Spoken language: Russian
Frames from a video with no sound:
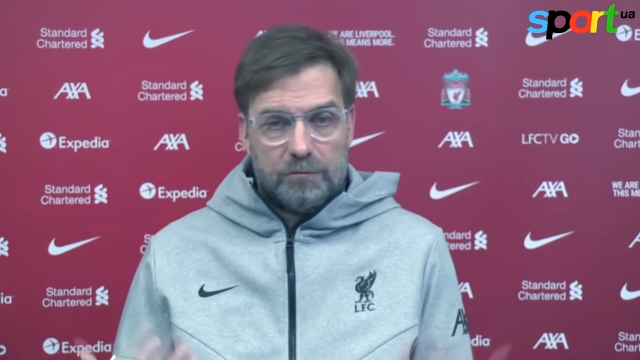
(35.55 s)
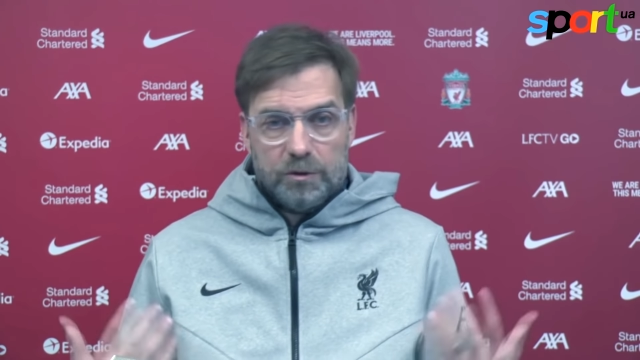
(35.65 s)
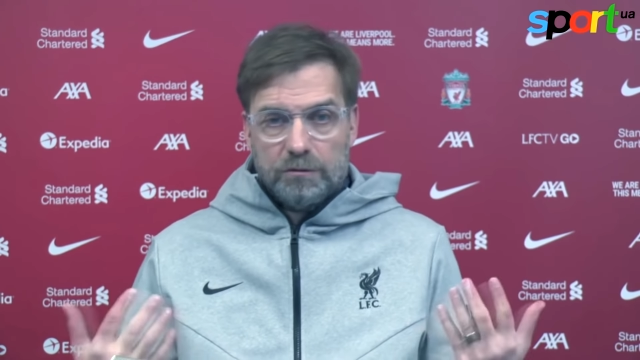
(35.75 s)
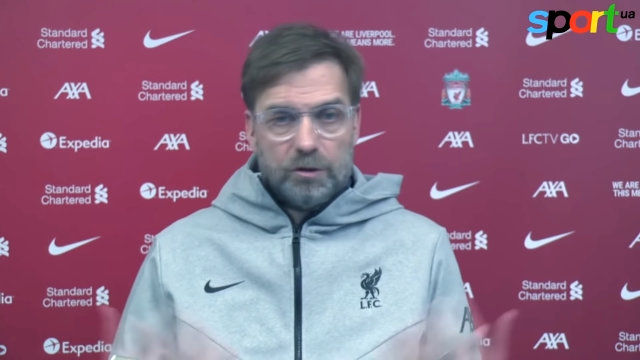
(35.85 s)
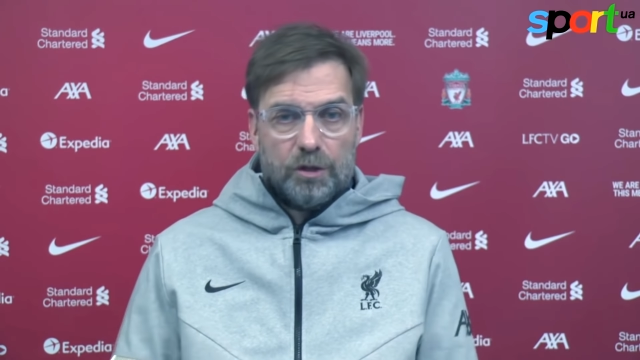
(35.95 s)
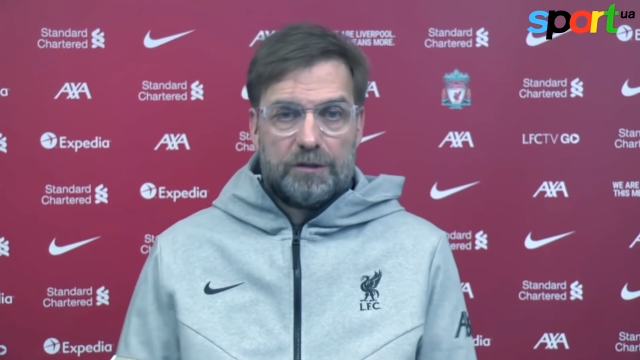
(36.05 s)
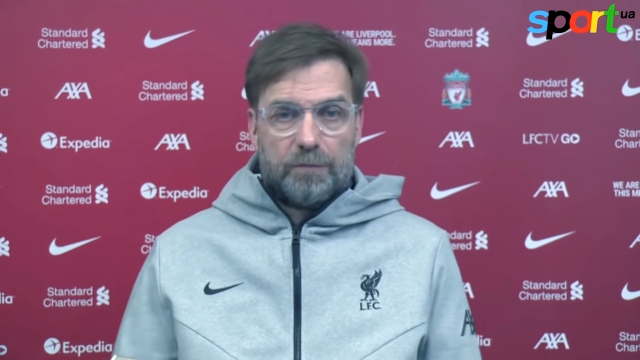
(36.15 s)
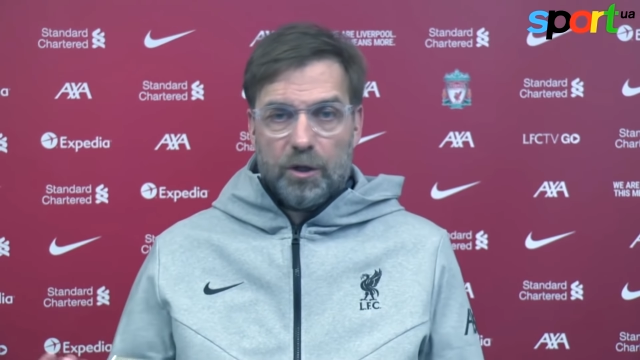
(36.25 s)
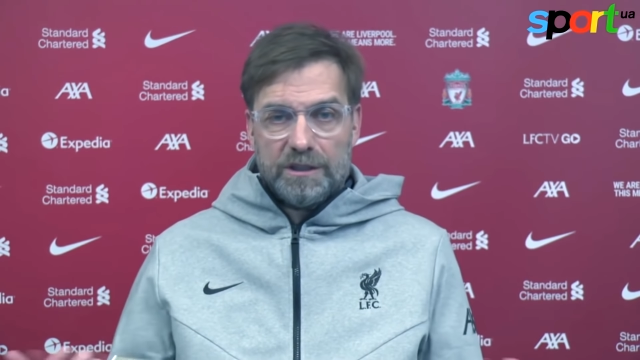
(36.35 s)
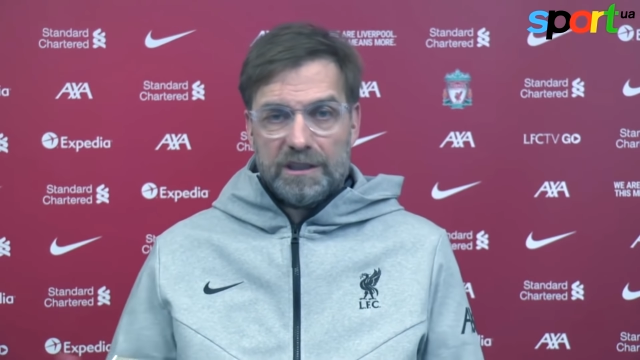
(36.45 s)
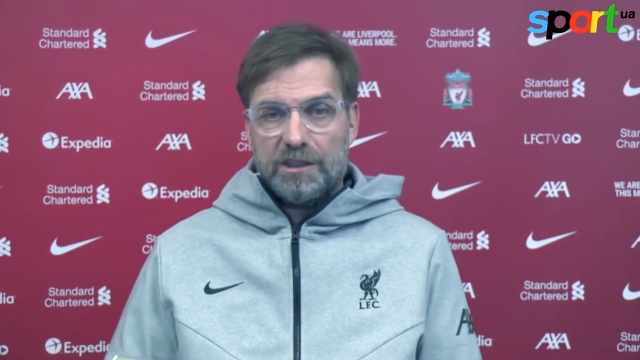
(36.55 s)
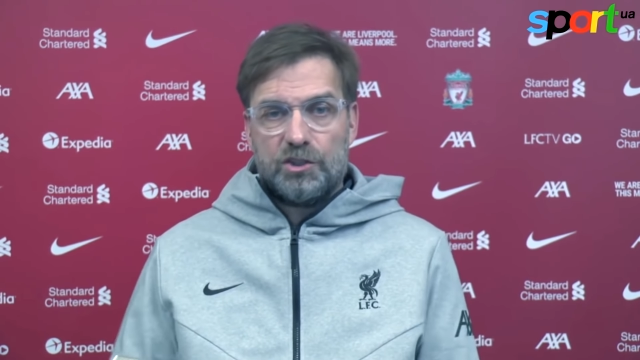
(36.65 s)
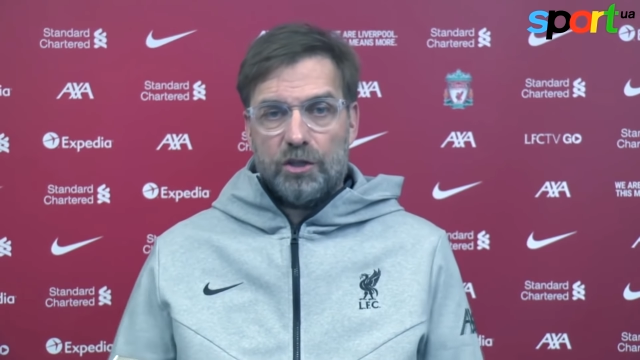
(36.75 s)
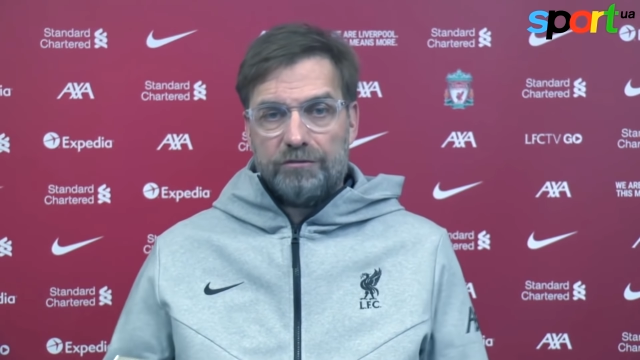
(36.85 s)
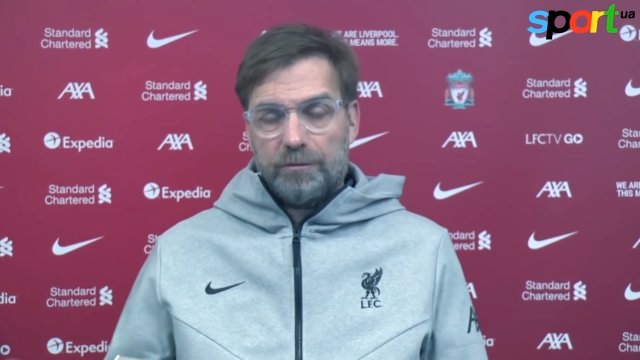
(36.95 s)
а мы набрали
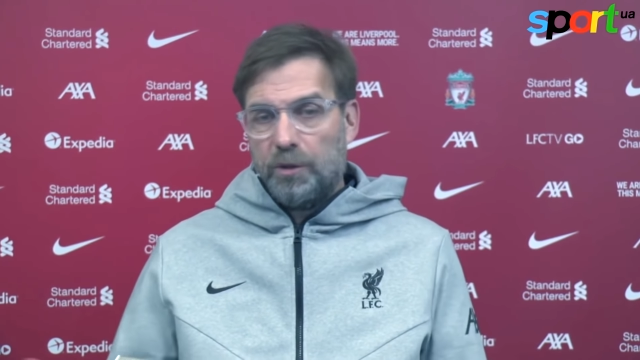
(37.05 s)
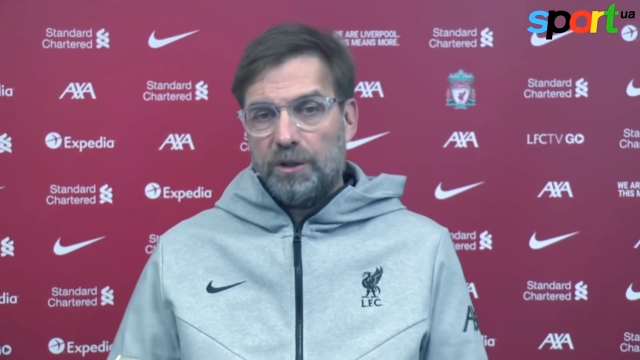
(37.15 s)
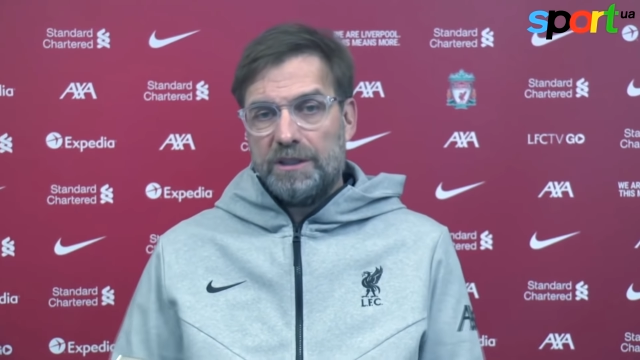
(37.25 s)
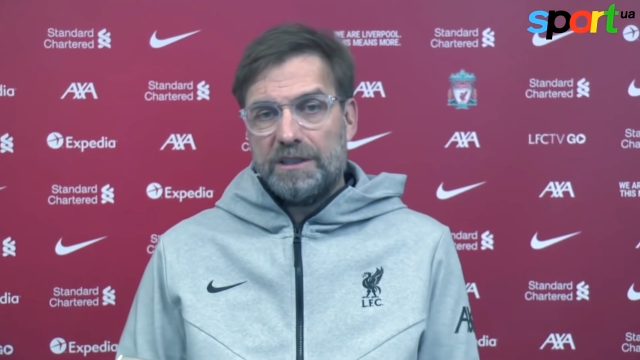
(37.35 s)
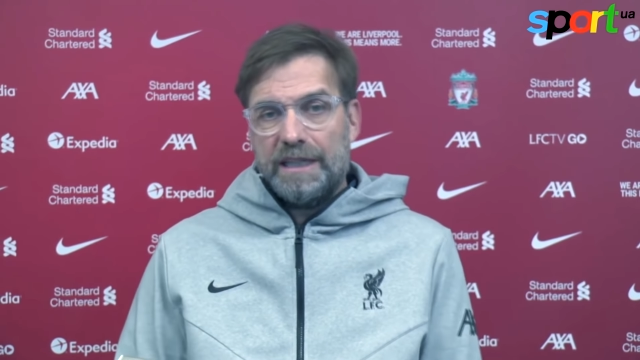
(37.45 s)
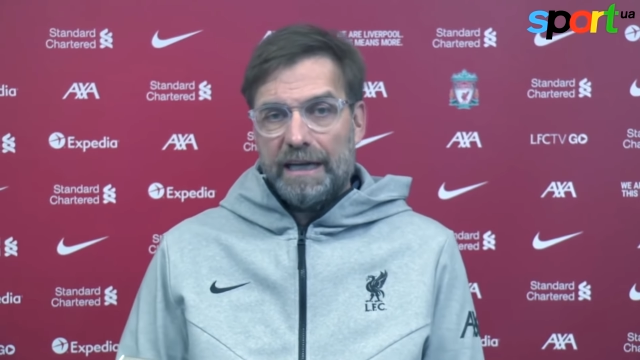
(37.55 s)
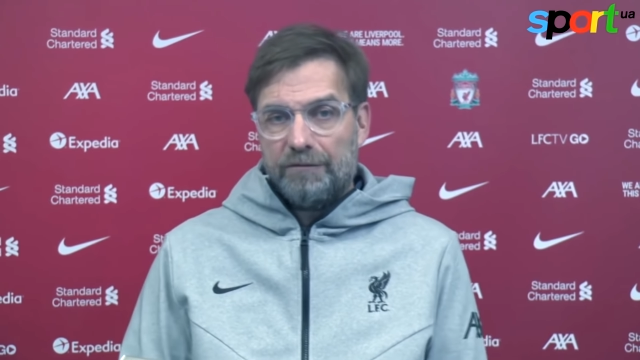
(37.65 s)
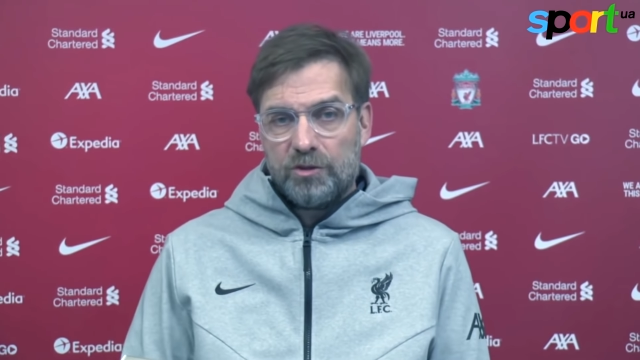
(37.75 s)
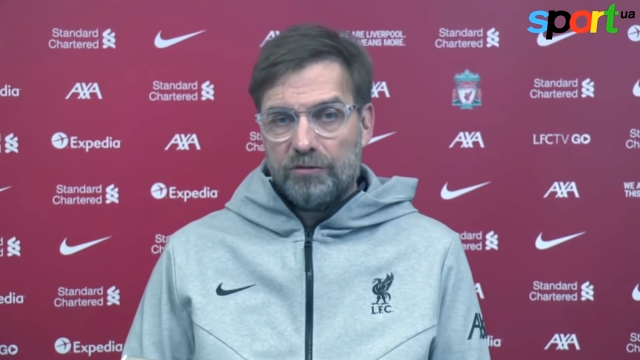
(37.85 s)
полагающиеся нам очки.